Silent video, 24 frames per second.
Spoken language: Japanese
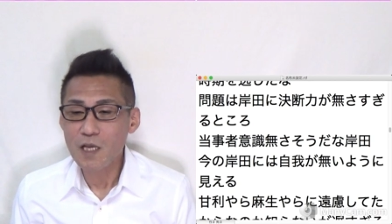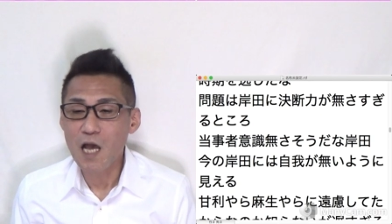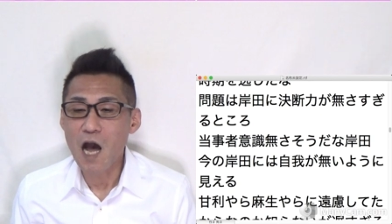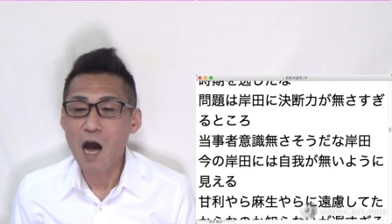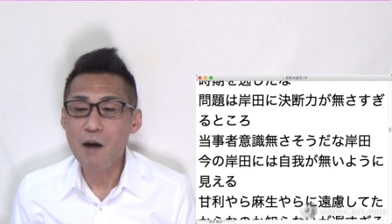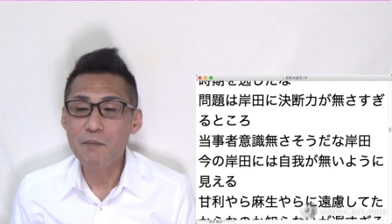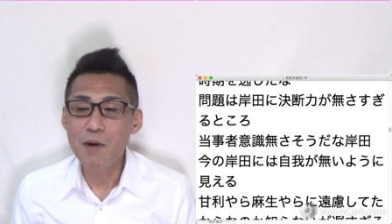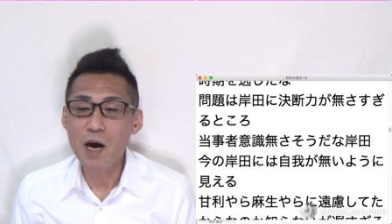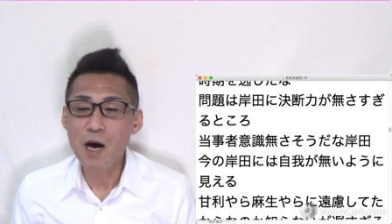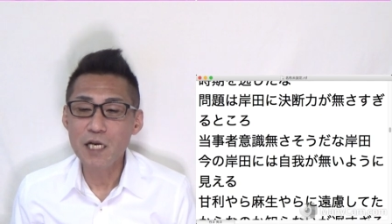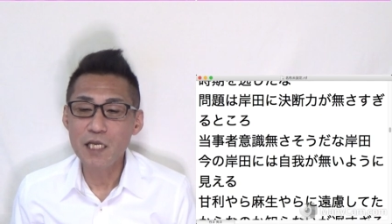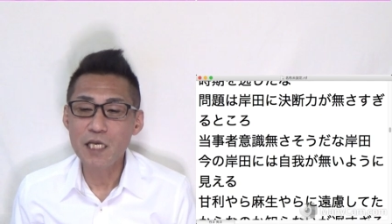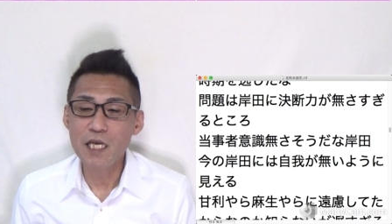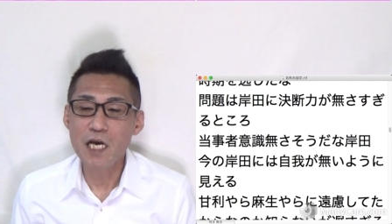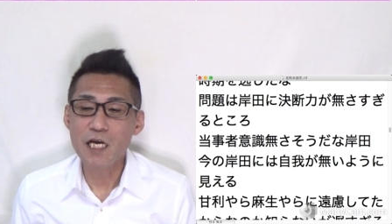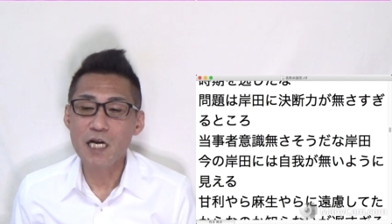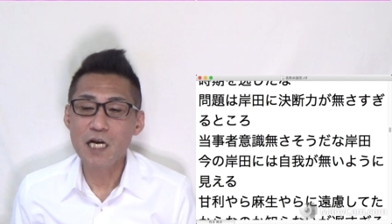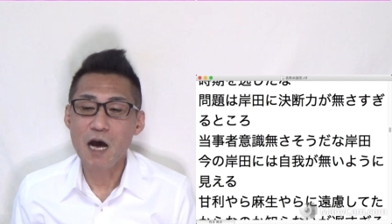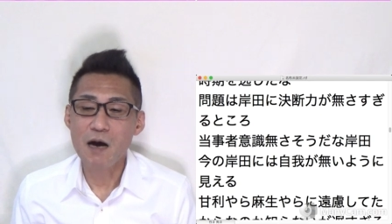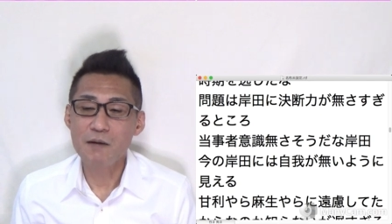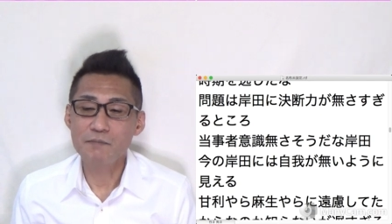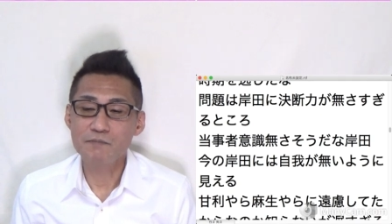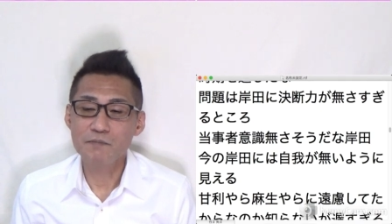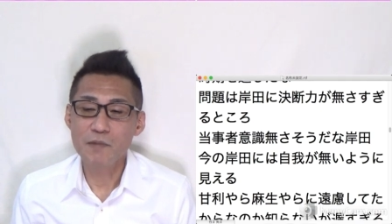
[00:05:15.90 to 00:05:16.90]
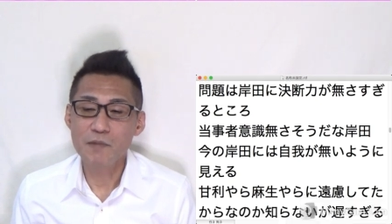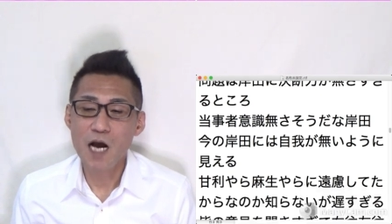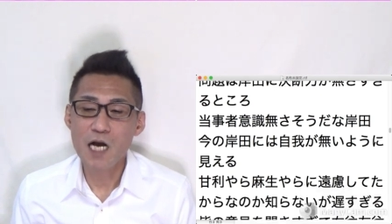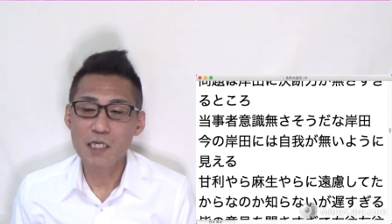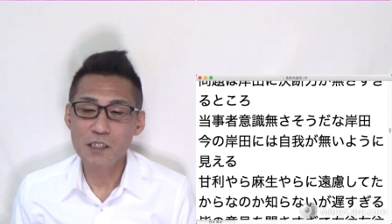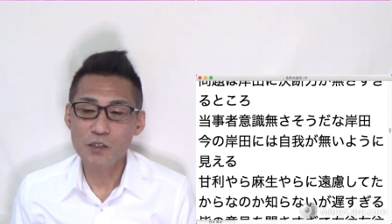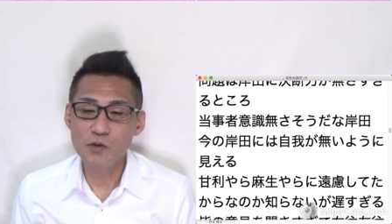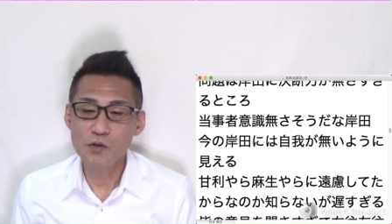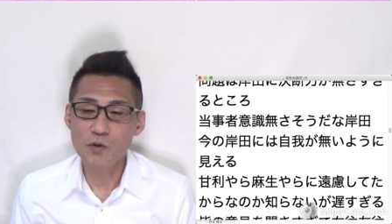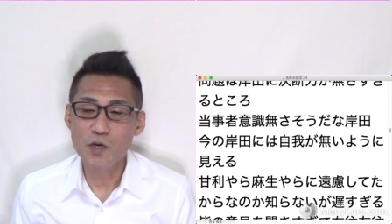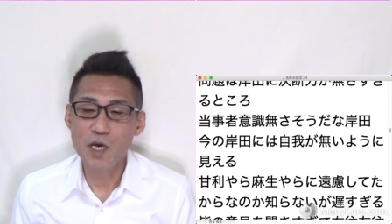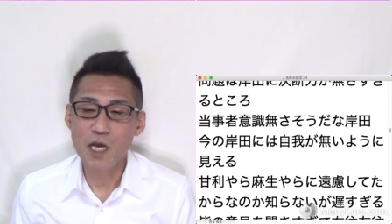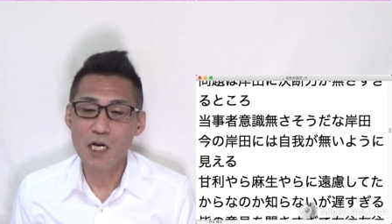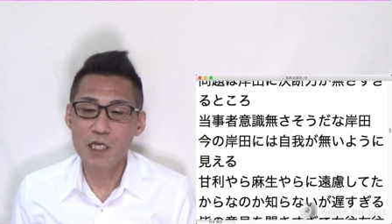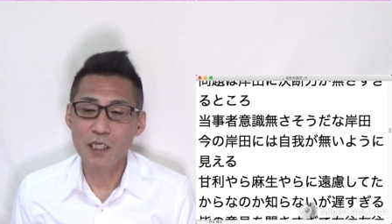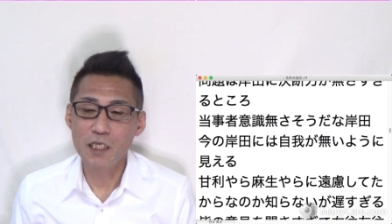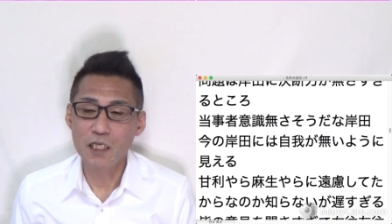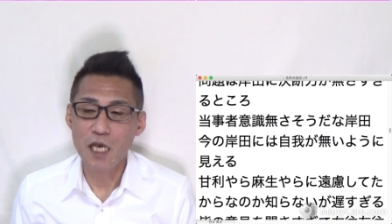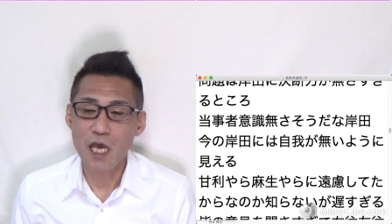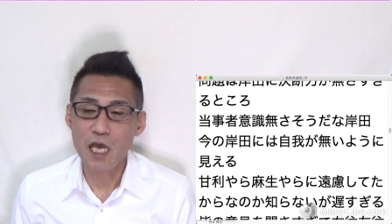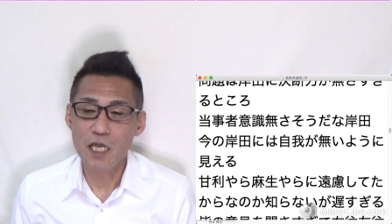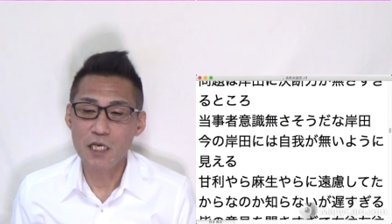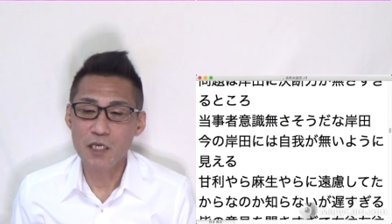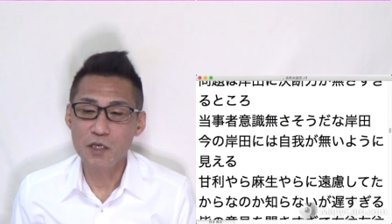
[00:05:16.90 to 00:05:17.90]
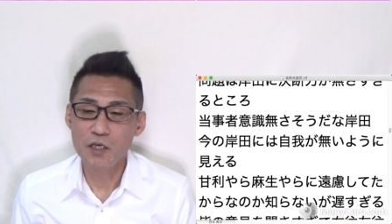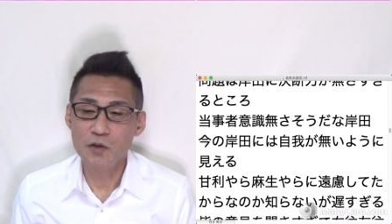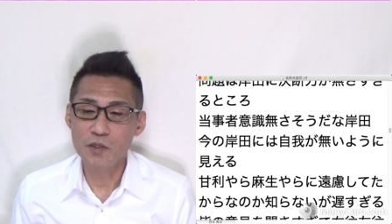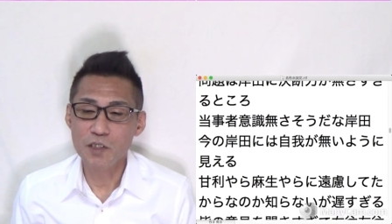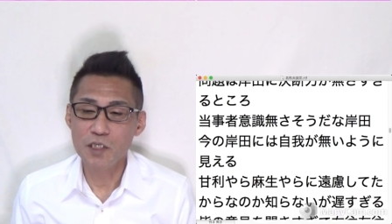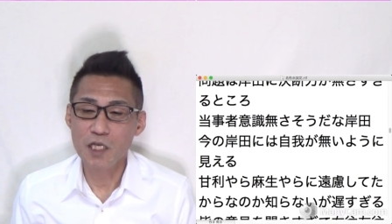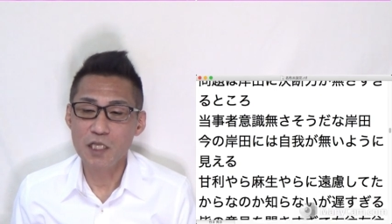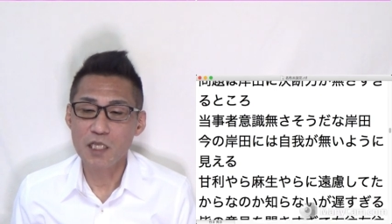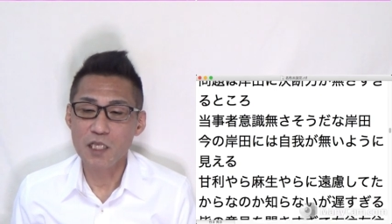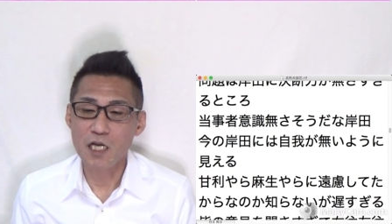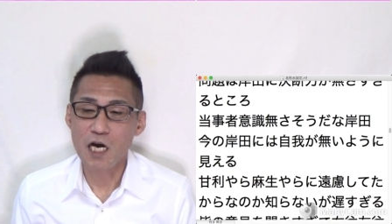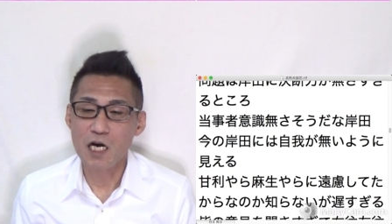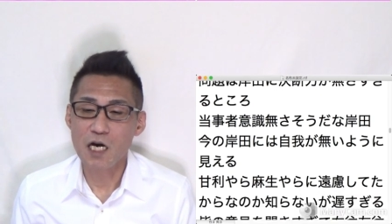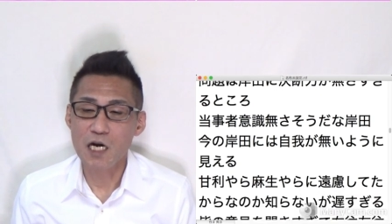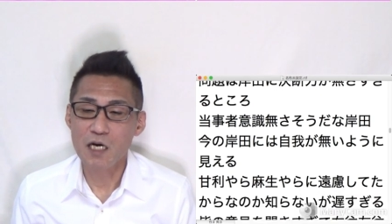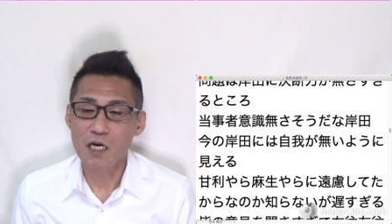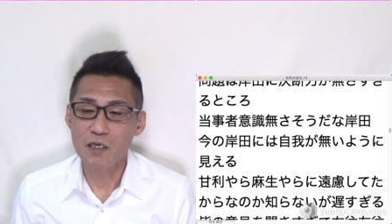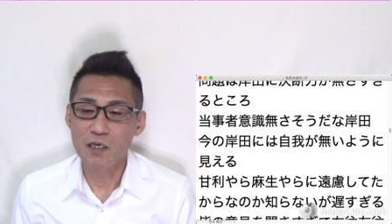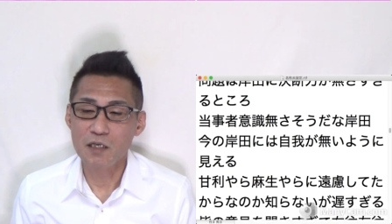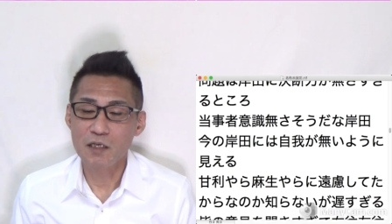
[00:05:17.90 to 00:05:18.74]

あまりやら、麻生やらに遠慮してたから